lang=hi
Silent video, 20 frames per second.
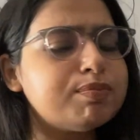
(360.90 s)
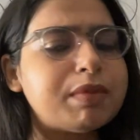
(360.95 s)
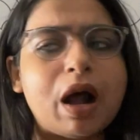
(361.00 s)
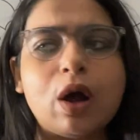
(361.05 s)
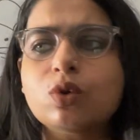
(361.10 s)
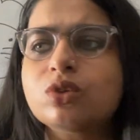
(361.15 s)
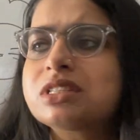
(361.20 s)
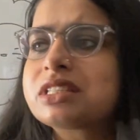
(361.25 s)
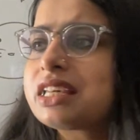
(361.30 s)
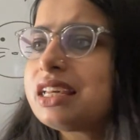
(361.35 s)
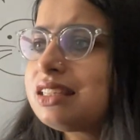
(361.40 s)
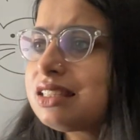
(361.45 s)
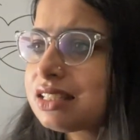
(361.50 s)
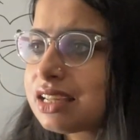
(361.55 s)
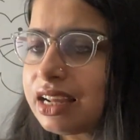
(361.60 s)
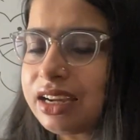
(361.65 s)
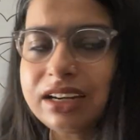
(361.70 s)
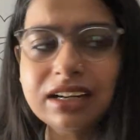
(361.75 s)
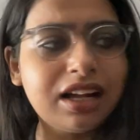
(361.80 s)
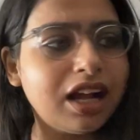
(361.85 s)
माउस किस
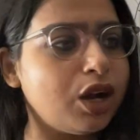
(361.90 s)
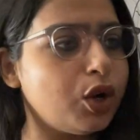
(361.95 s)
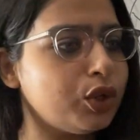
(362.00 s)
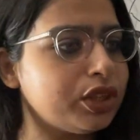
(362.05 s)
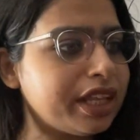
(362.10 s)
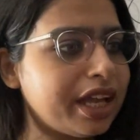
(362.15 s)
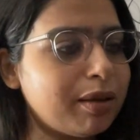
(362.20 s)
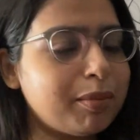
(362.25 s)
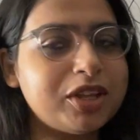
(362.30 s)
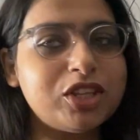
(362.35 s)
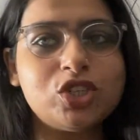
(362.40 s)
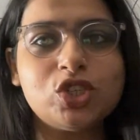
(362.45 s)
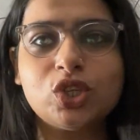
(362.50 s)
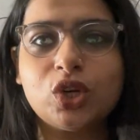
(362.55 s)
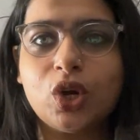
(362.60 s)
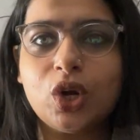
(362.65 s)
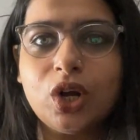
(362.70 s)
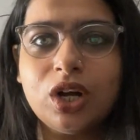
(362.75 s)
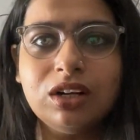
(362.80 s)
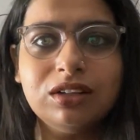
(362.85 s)
कलर का होता है
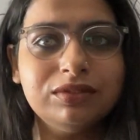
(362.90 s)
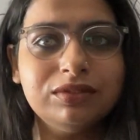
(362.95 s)
बच्चों